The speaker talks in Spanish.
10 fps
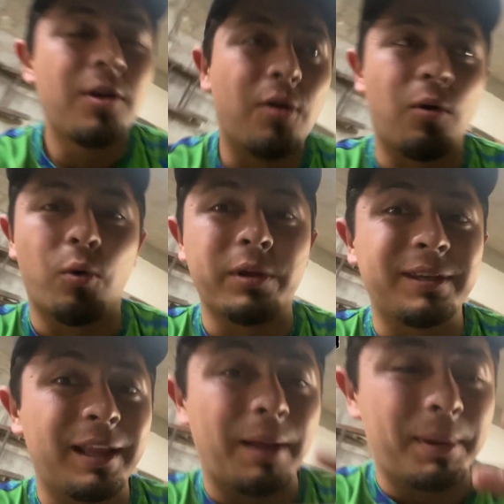o lo hice
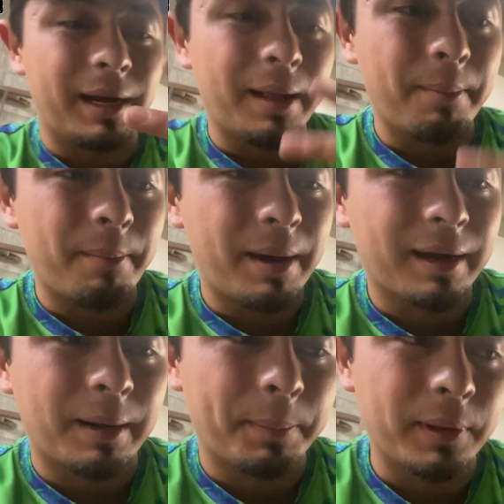de la manera más
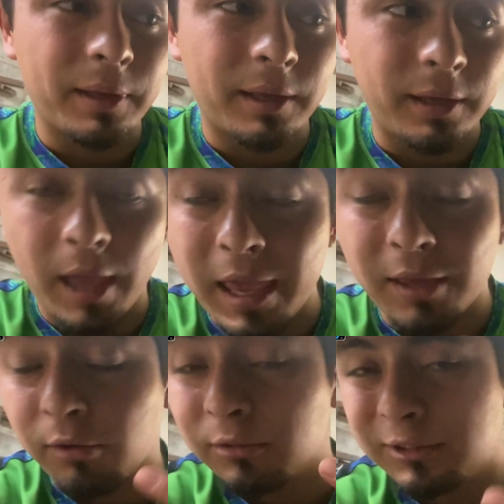rápida e
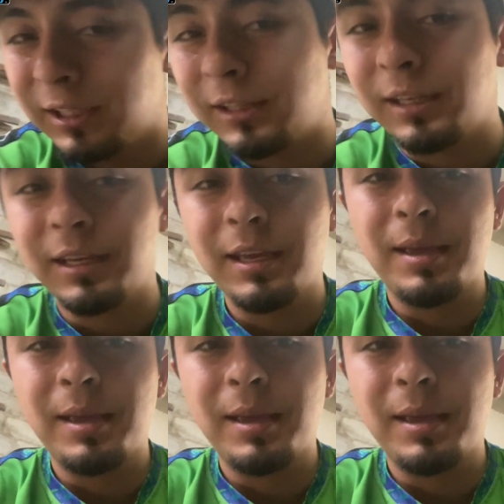inconsciente.